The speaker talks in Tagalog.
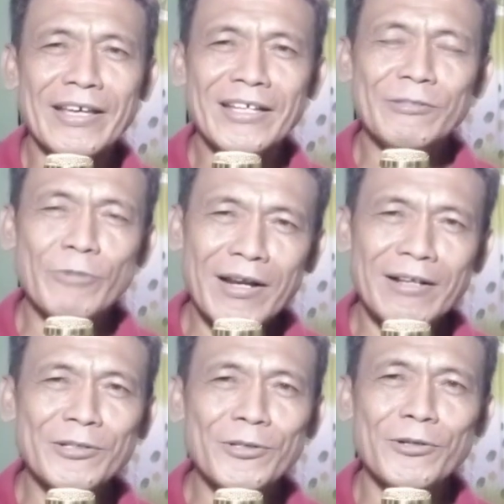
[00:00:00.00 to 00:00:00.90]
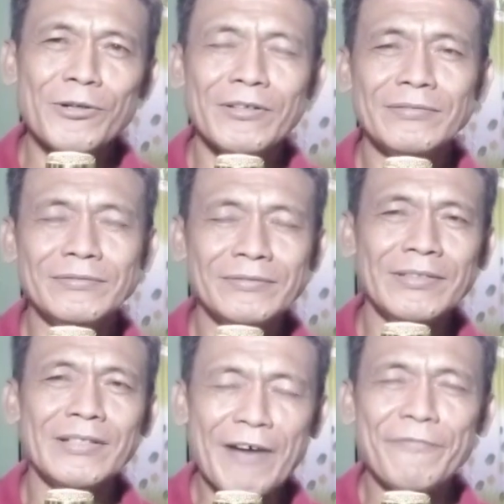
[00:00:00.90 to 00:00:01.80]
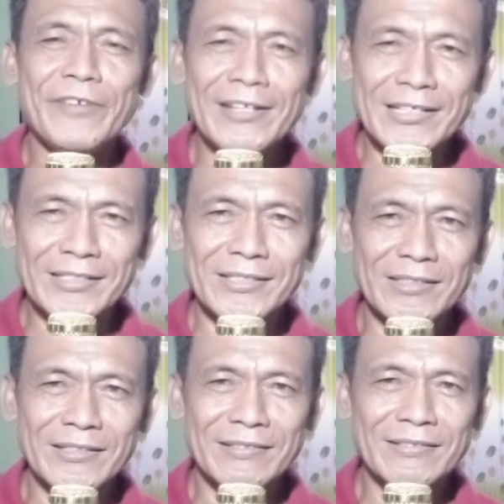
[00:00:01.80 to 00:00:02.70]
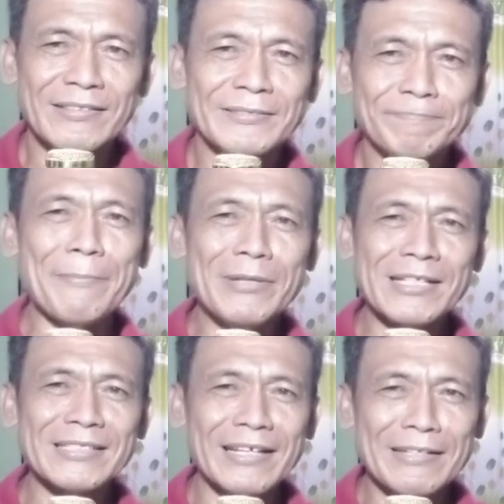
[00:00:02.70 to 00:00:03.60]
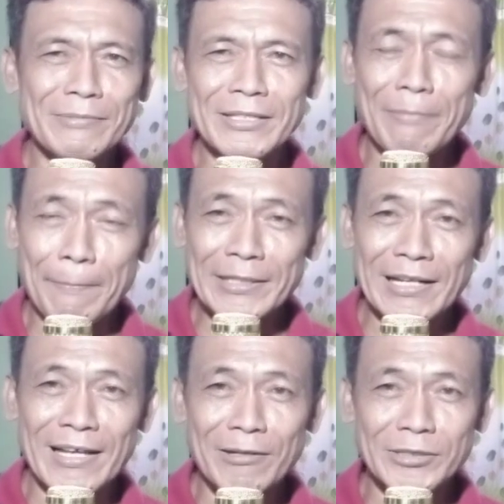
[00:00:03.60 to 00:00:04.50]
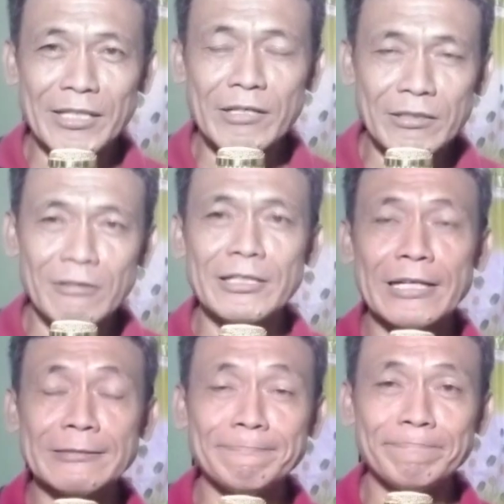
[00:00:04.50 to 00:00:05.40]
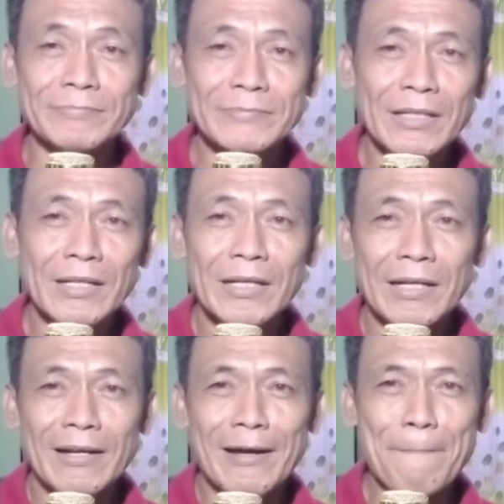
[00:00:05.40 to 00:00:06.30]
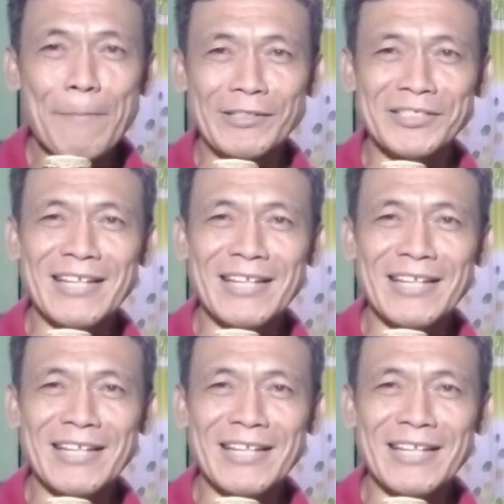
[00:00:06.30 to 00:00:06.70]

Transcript: Eduardo Havines. Sabi niya sa kanya minsan, magpadala ako sa iyo, Idol, ng pang